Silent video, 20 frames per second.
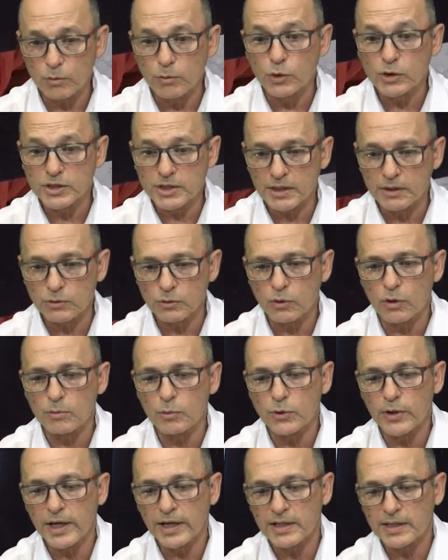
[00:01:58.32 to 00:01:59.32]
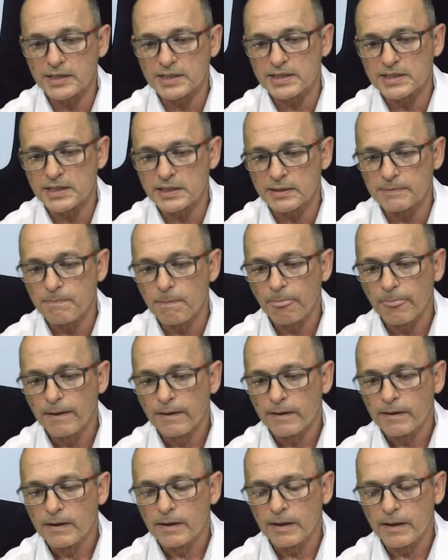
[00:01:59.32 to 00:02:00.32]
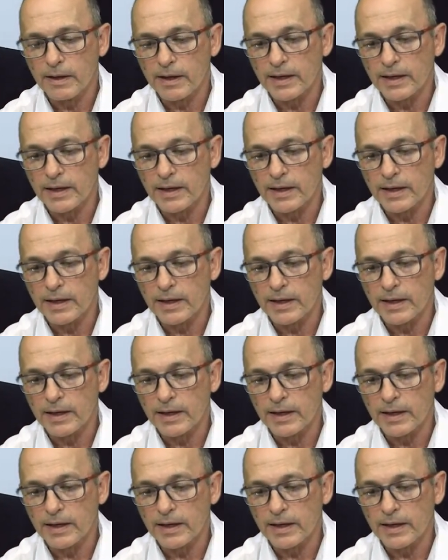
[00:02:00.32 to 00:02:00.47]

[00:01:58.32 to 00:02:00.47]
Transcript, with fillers: mostrando como é que se é,